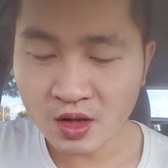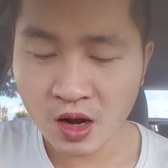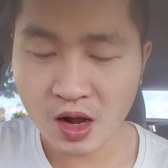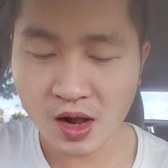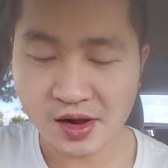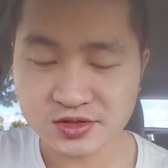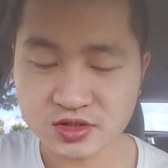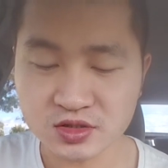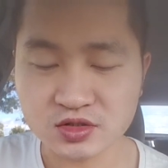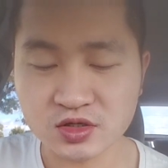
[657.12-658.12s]
啊，这
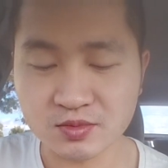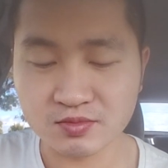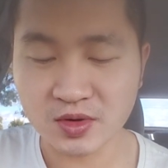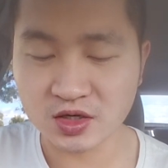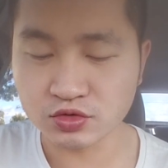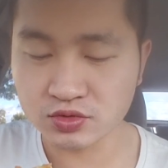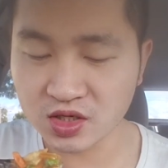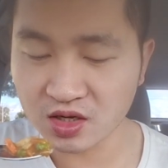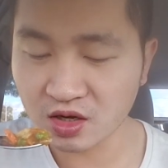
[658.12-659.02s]
个这个马铃薯泥很